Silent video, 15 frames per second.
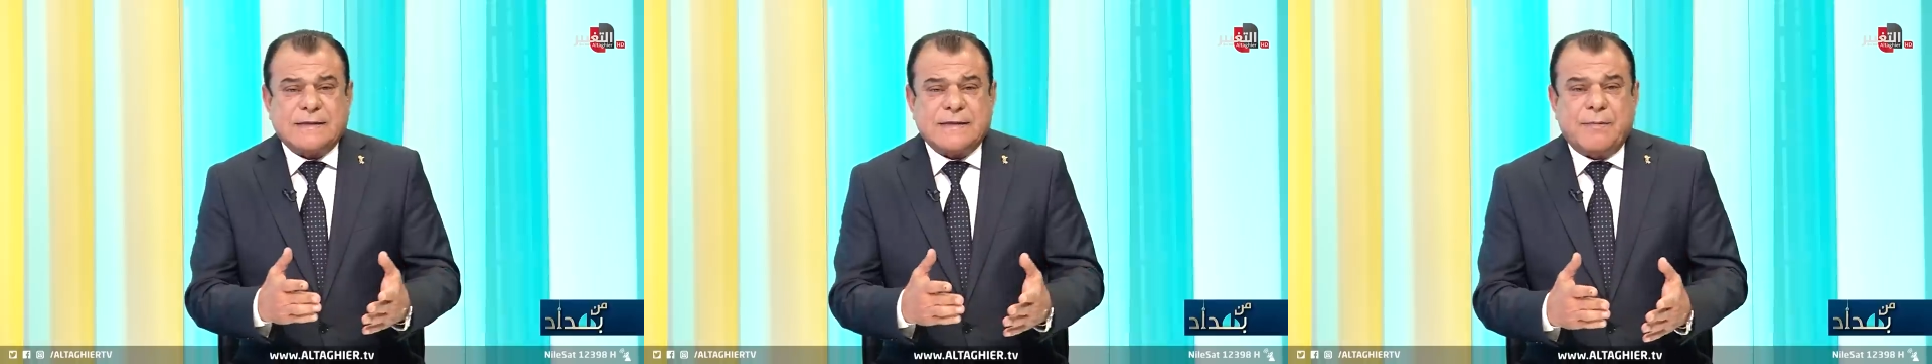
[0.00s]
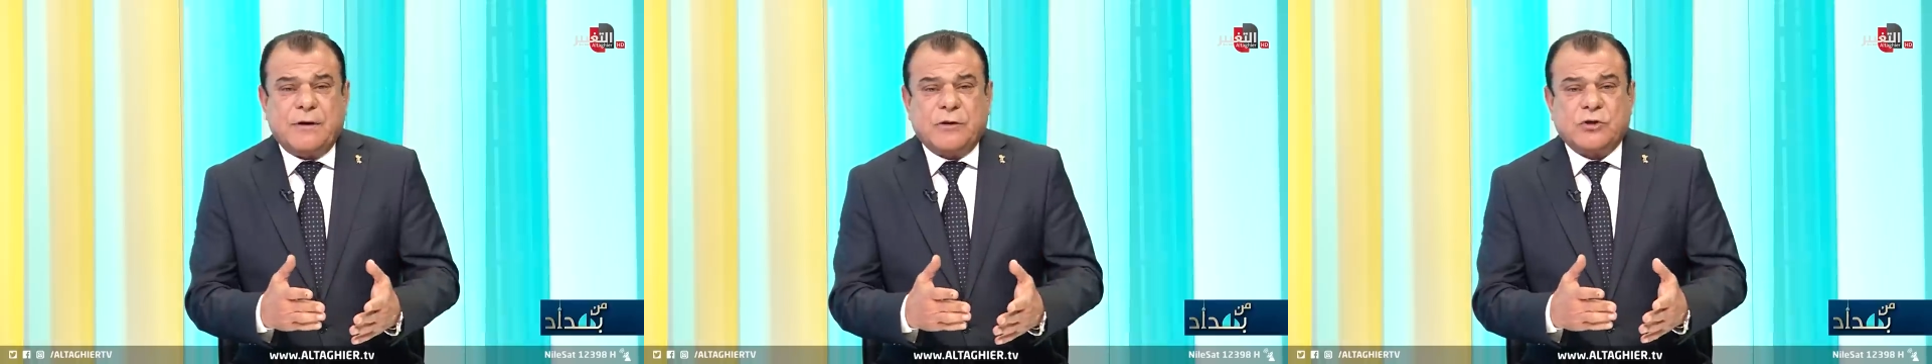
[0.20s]

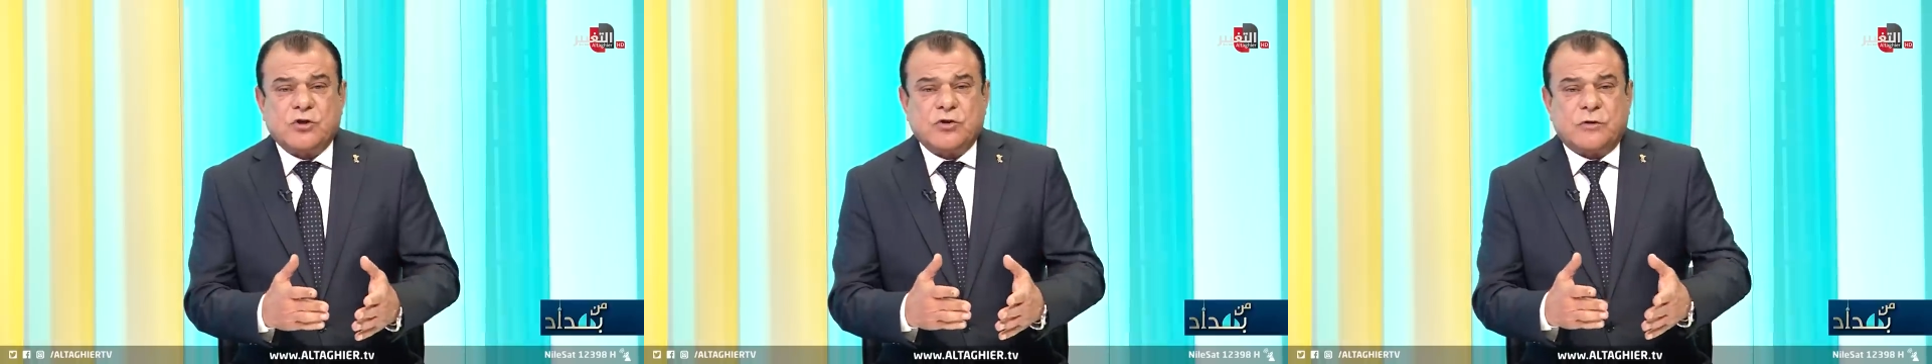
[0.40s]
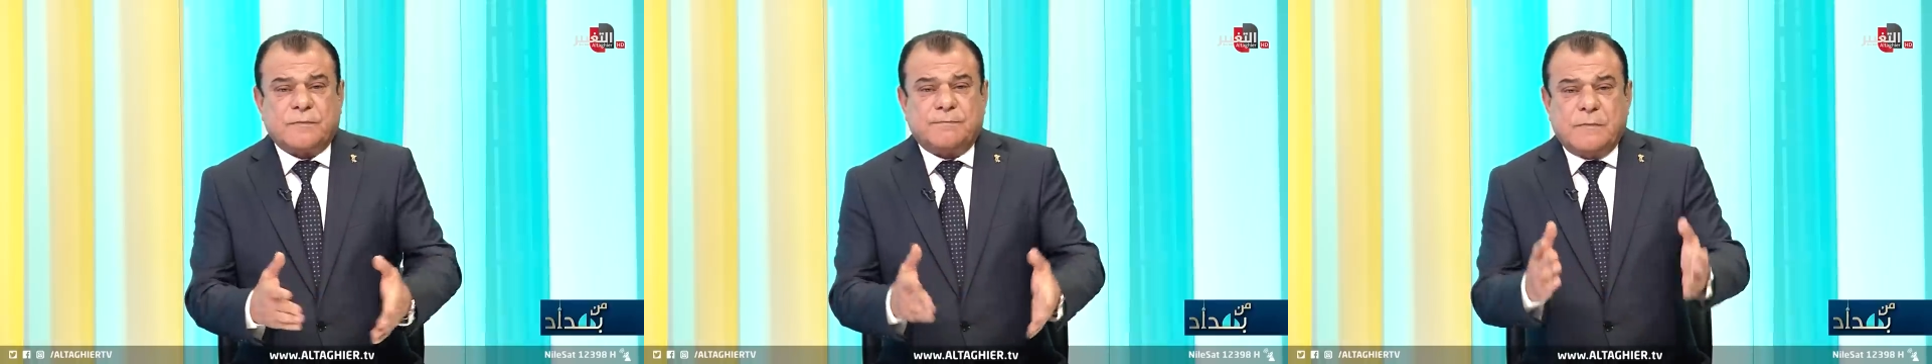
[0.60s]
سبعة
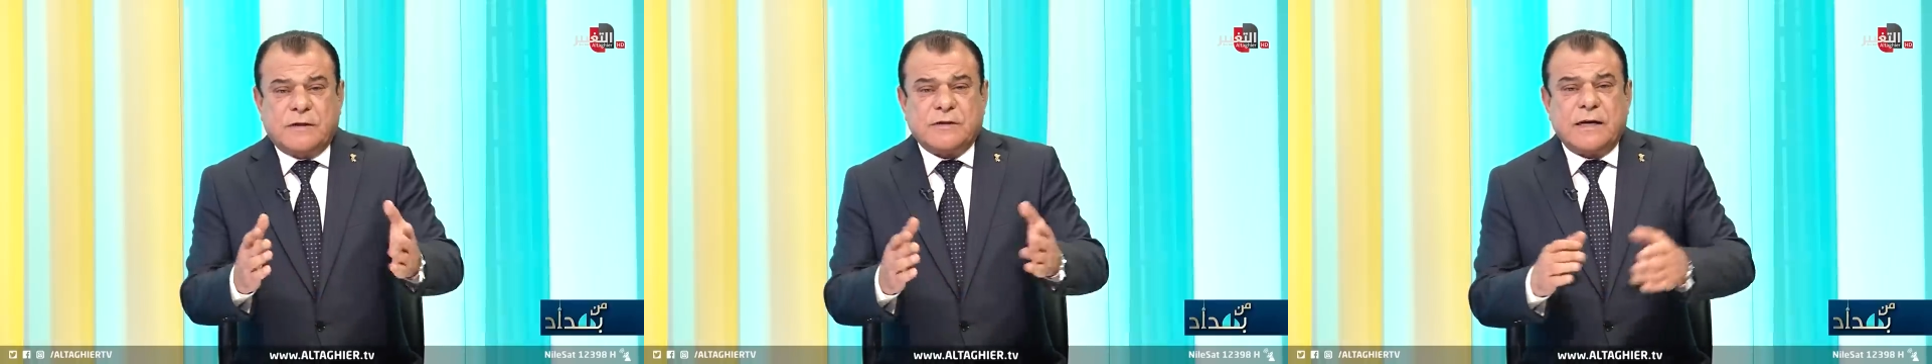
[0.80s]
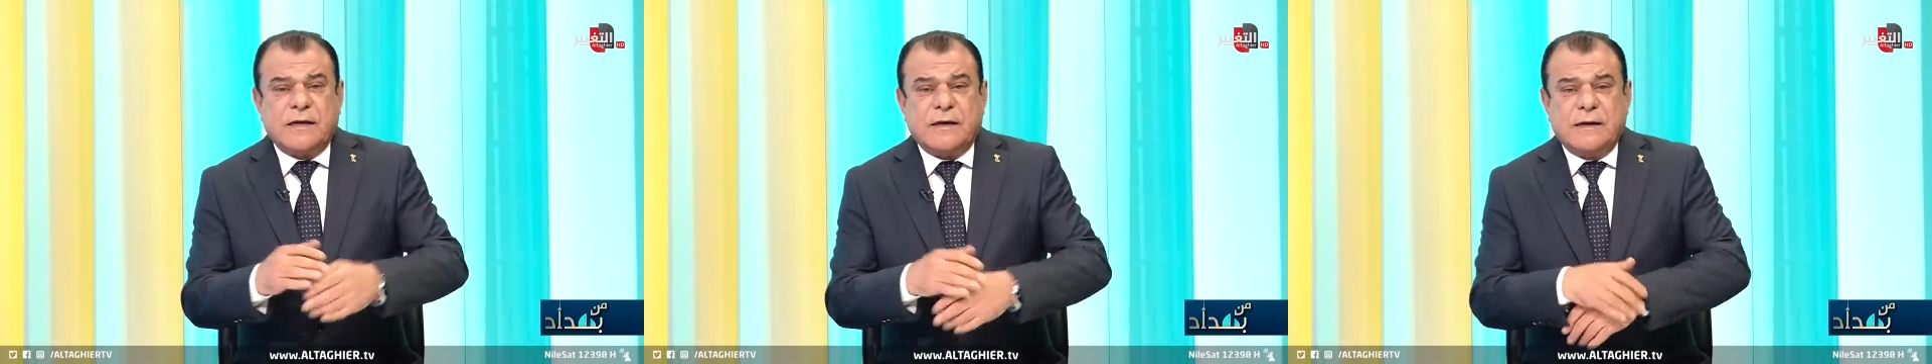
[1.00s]
اشهر
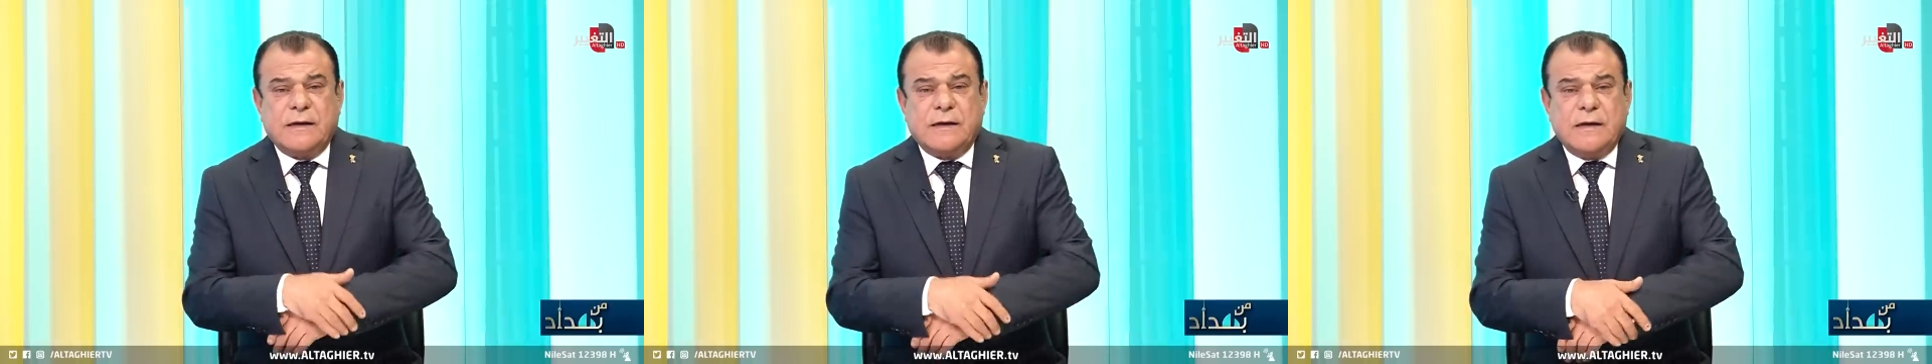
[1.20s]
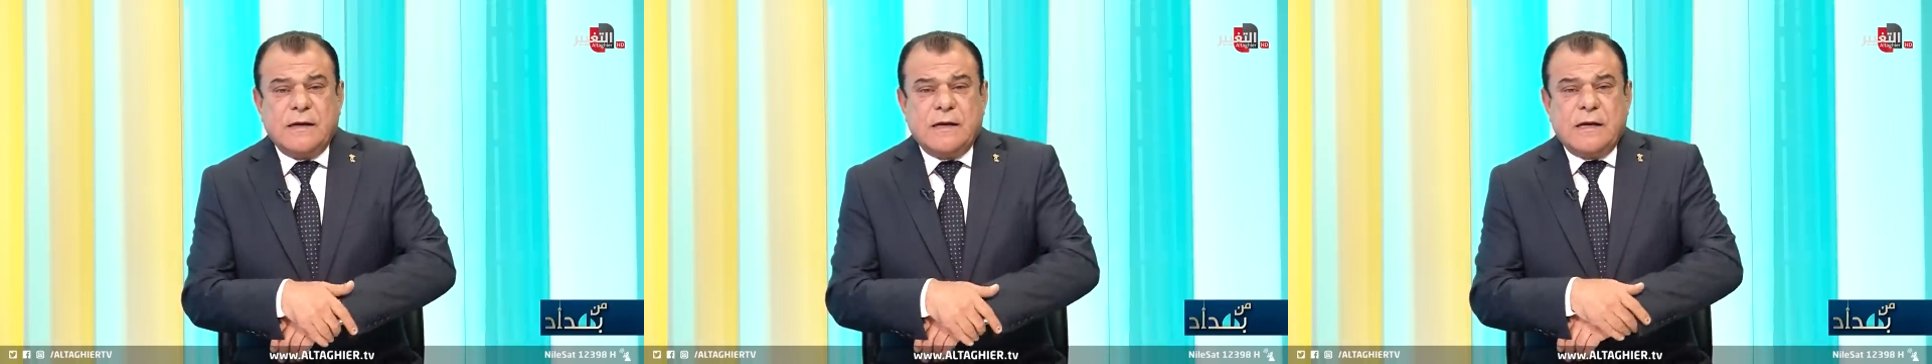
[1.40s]
اجني